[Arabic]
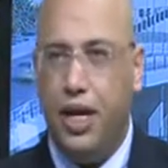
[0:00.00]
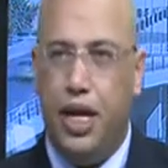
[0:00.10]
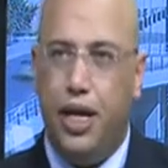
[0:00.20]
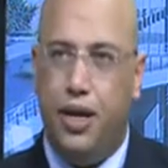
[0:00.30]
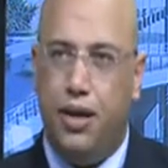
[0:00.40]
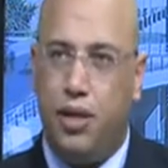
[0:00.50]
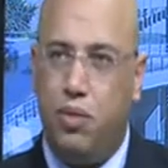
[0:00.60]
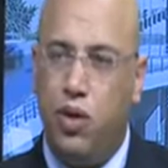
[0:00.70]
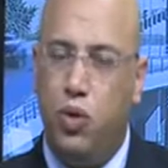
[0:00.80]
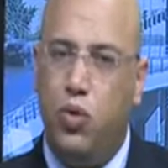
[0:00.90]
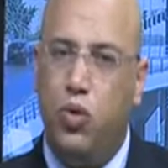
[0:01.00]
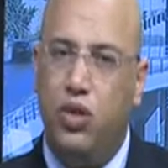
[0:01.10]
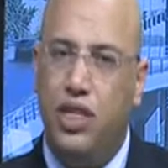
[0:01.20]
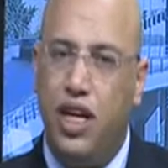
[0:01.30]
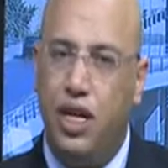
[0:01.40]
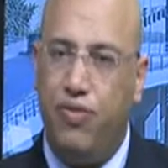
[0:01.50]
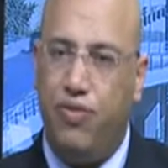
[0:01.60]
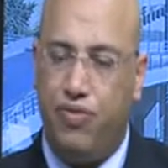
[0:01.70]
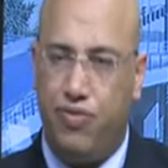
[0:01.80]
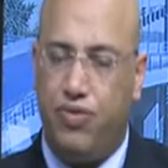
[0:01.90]
آه، طبعا هو بيكون ضعف
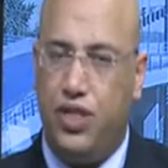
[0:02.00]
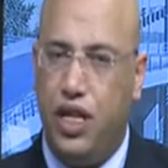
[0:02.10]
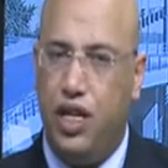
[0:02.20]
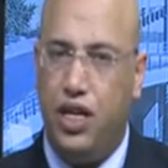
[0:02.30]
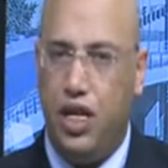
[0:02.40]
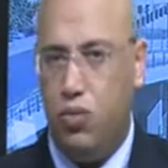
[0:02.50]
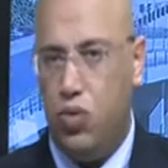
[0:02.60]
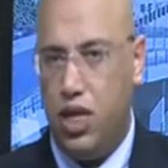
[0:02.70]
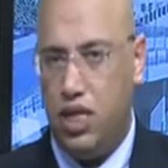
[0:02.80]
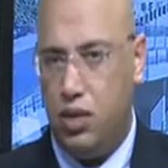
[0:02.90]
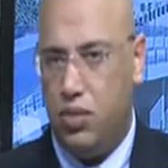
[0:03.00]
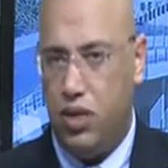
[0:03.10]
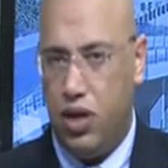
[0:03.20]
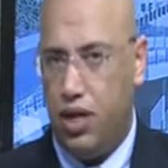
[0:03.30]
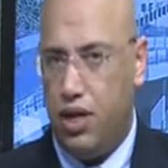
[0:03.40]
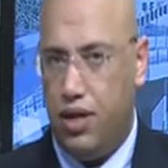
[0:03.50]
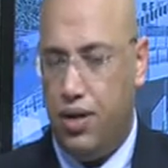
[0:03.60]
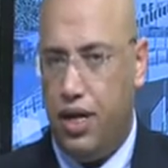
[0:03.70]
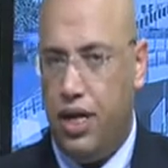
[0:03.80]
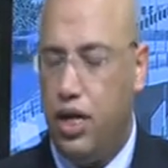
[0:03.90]
سعر الموازي بالدولار
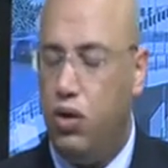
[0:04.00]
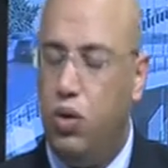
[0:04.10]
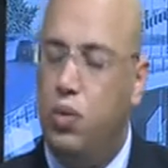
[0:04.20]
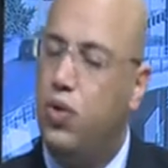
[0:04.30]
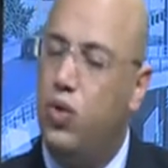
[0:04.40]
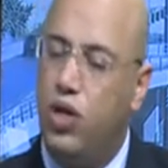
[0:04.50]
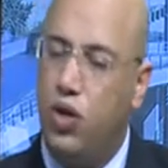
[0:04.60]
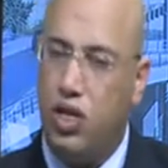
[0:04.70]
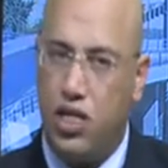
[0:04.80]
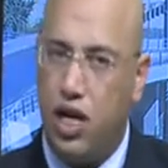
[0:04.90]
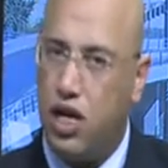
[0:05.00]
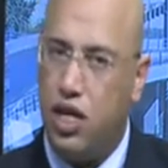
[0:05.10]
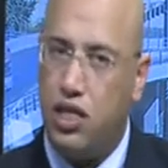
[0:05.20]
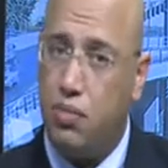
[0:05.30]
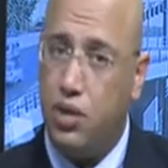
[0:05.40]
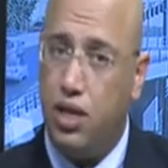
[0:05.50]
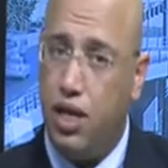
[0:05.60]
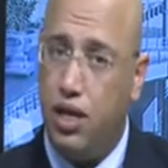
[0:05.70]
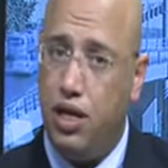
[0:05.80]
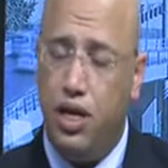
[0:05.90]
يعني هو بيكون له أسعار خاصة
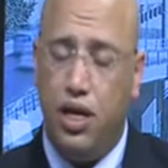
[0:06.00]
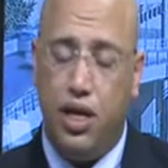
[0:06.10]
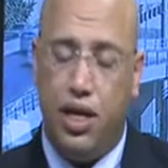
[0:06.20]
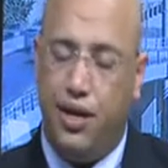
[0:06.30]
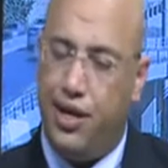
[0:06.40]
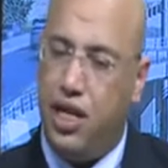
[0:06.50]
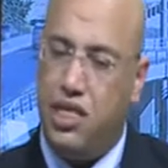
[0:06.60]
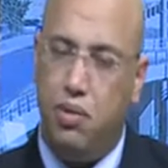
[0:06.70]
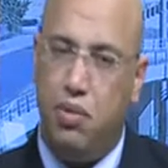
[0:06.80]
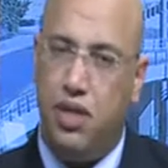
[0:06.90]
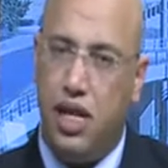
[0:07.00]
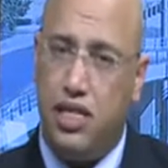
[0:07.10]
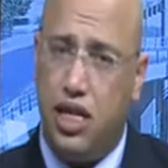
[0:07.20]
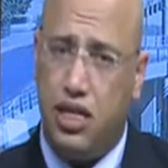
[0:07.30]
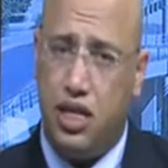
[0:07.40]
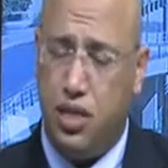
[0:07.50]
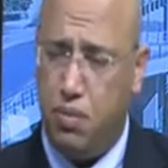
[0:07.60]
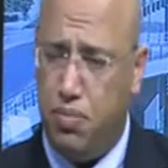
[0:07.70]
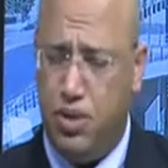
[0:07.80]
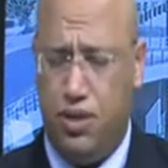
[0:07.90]
بالدولار يعني نحكي على سبيل المثال ساعة
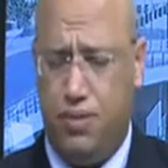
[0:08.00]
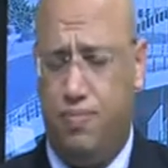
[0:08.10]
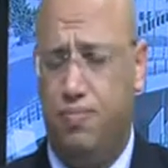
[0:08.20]
الطب آه،